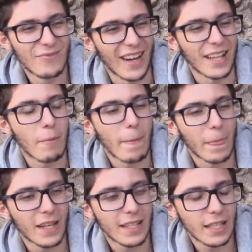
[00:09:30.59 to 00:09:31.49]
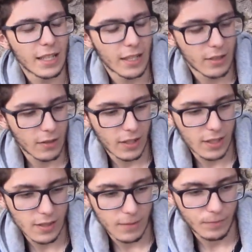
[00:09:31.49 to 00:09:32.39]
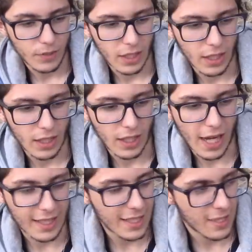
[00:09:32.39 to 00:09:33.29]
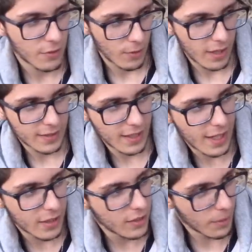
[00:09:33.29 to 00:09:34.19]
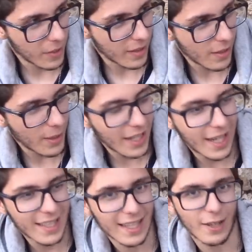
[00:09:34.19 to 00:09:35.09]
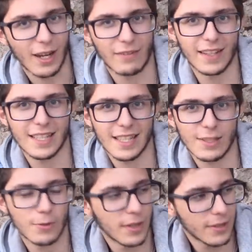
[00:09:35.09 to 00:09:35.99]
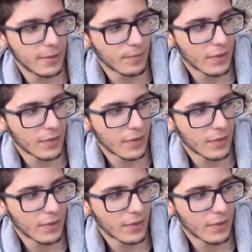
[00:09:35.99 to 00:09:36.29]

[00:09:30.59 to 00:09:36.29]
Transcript: Vale. Y entonces eh, la tía se subió al escenario, empezaron a bailar y claro, la falda se le subió